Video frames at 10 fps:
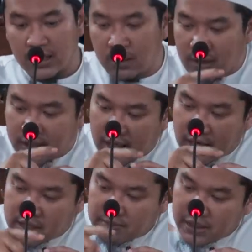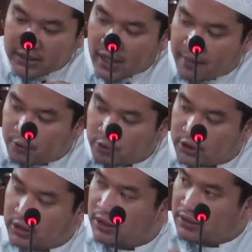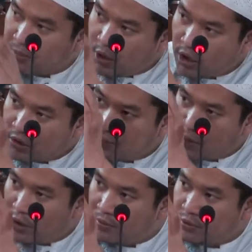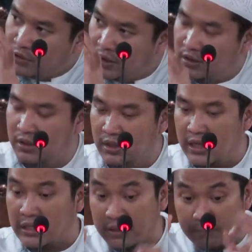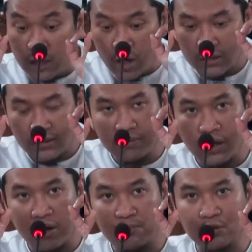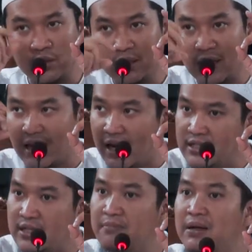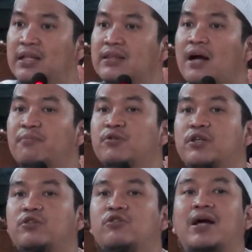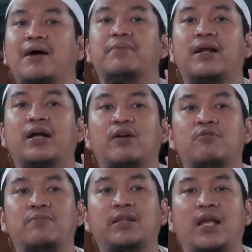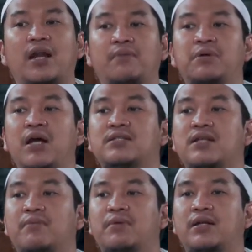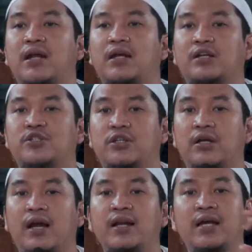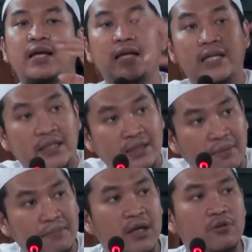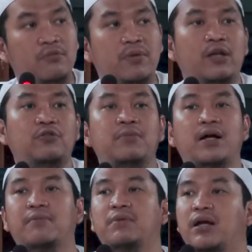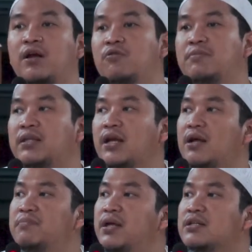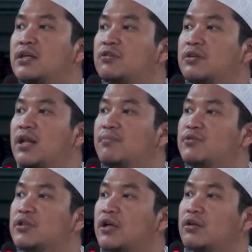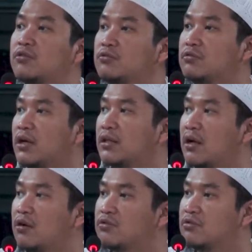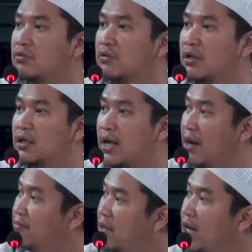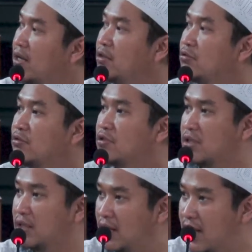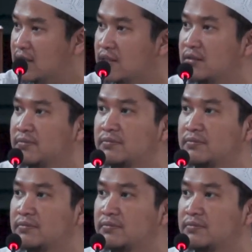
Lalu ada garis melintang putih, tembelong-tembelong putih tembelong-tembelong putih dan garis yang melintang putih itu menggambarkan umatnya Nabi yang selamat dari kesyirikan hitamnya domba itu menggambarkan umatnya Nabi yang jatuh dalam syirik tuh kata Rasul gamblang itu jelas